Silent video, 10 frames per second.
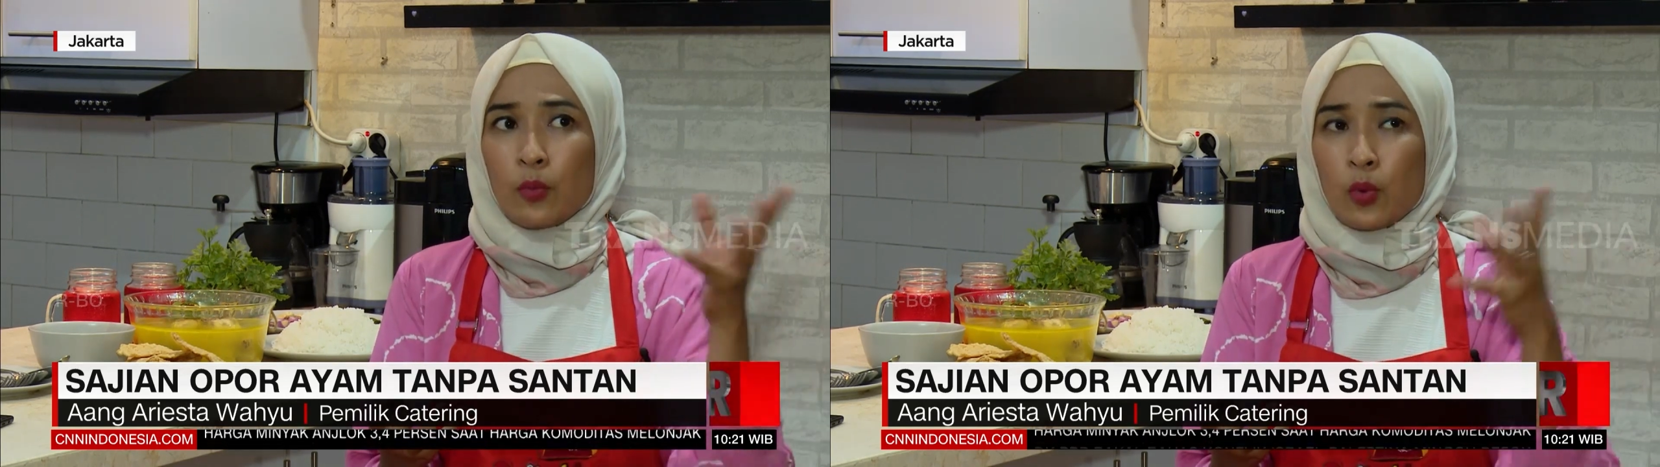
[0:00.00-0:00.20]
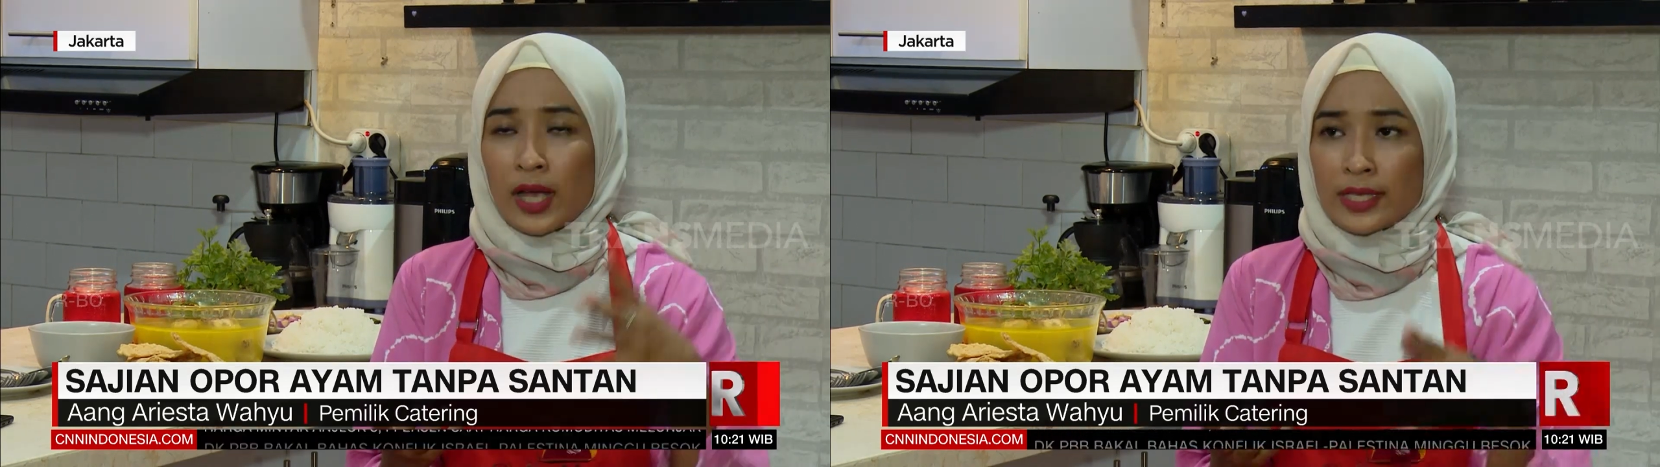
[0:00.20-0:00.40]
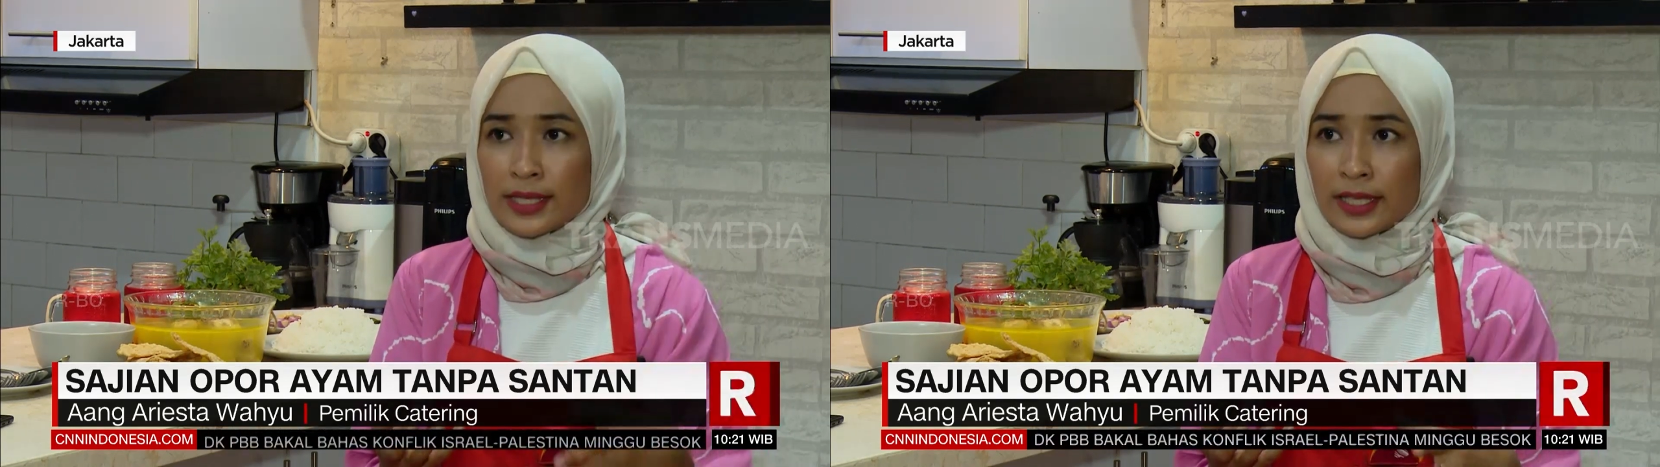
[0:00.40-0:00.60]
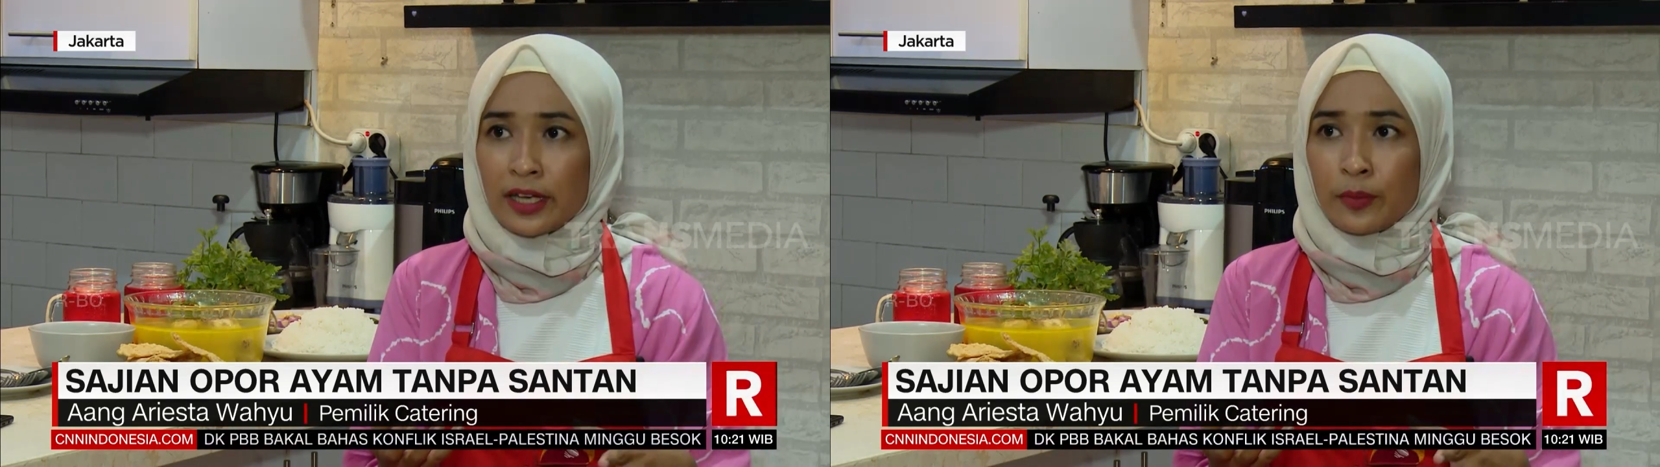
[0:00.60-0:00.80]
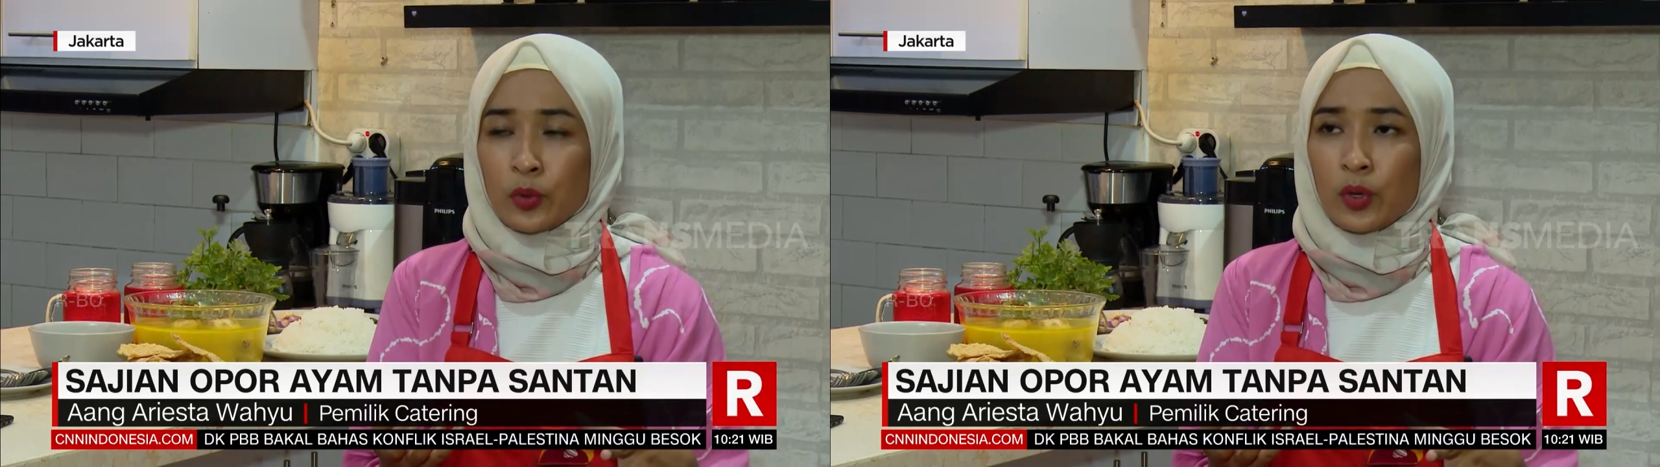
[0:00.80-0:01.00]
puasa
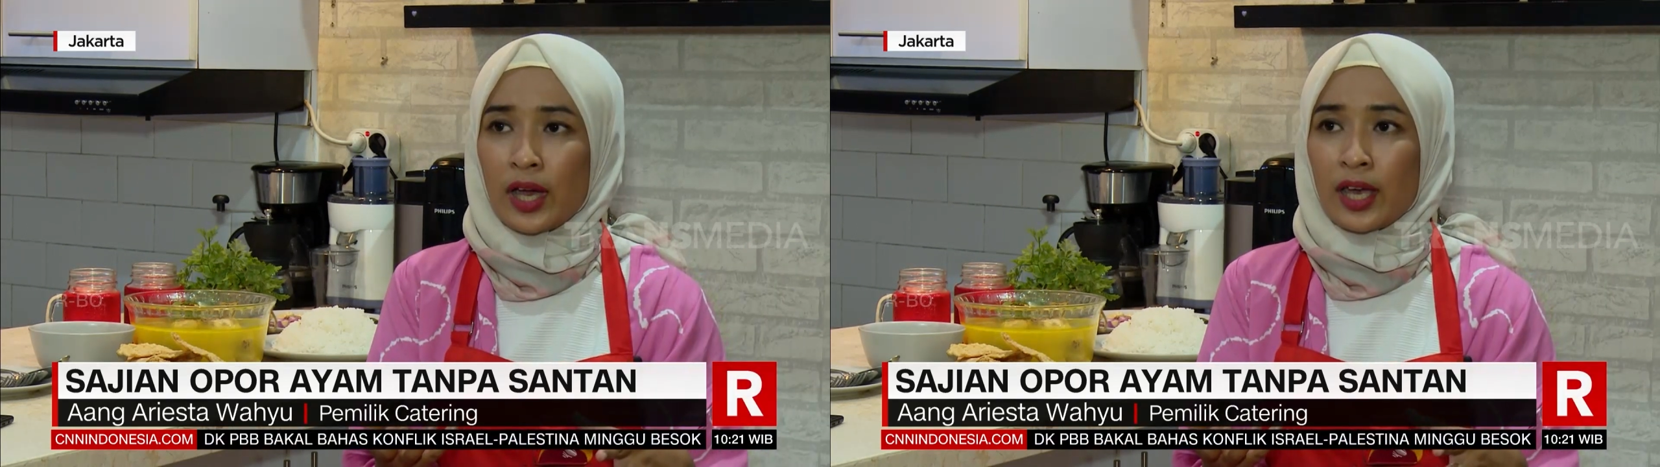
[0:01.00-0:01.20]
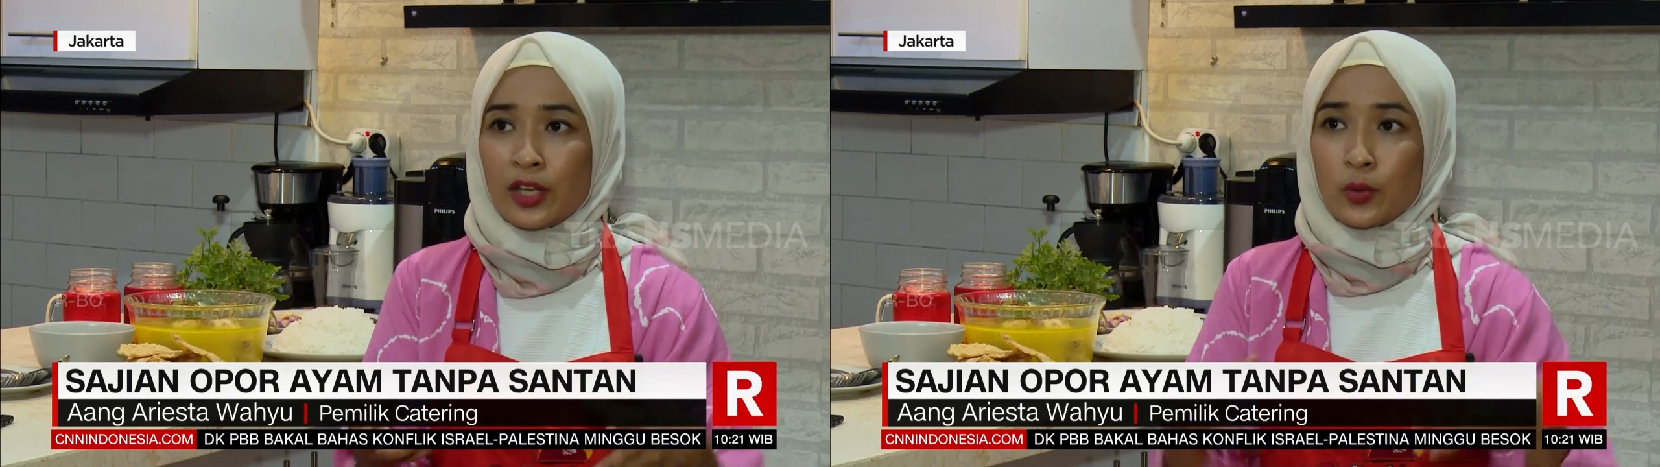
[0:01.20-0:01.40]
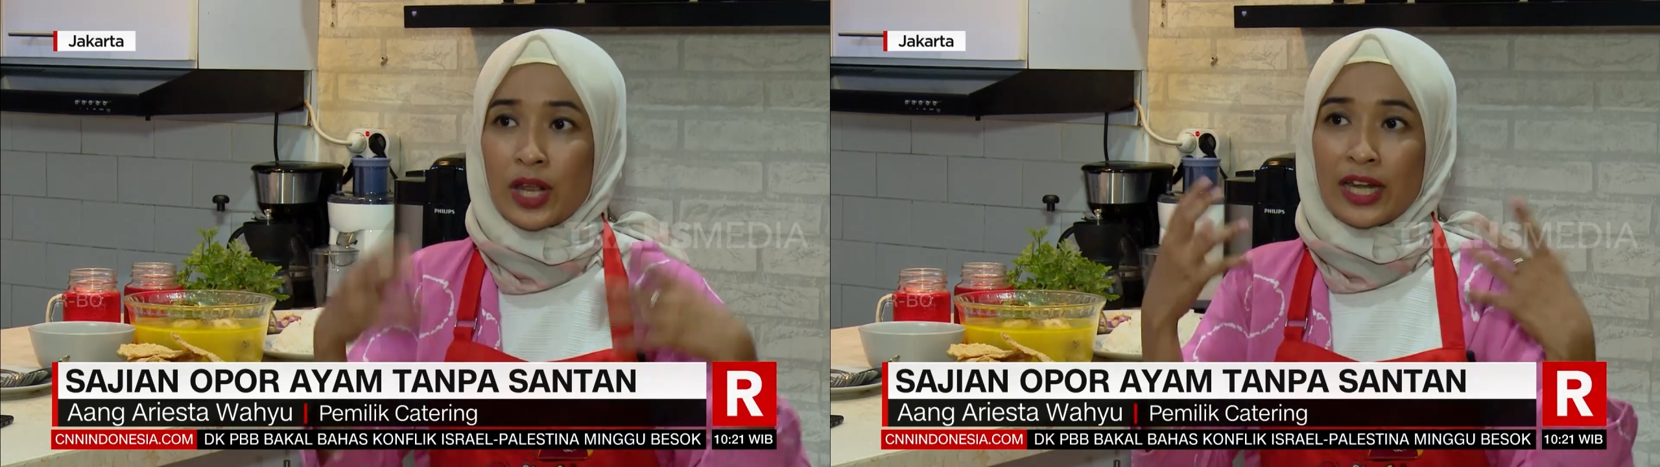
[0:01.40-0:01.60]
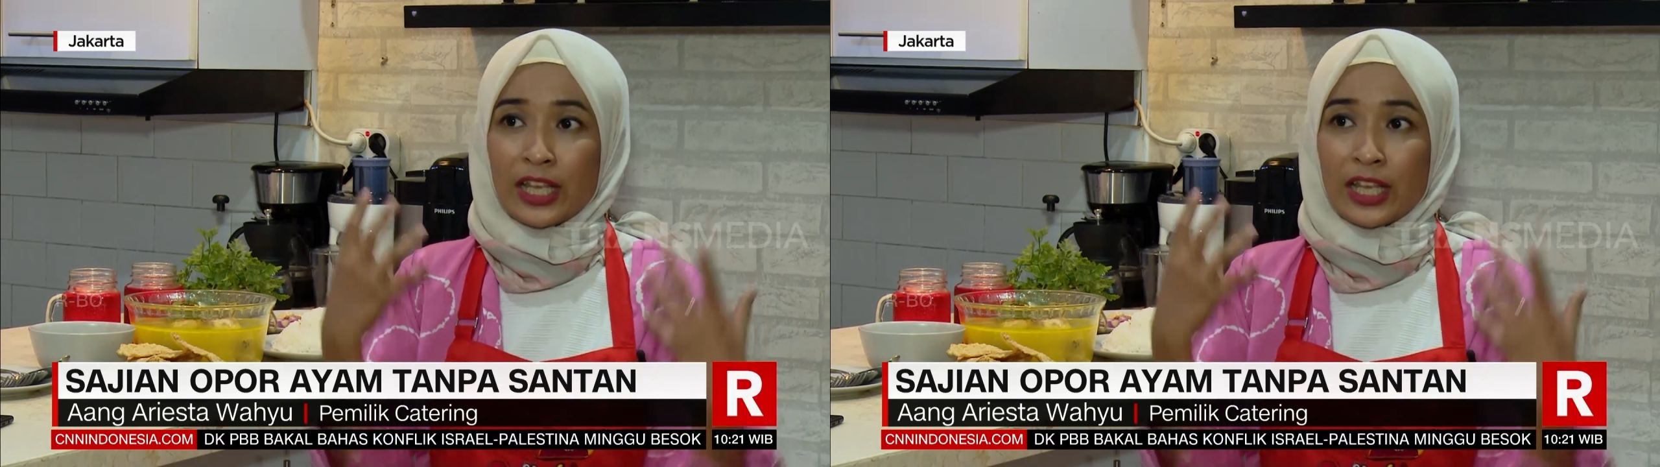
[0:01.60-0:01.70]
30 hari udah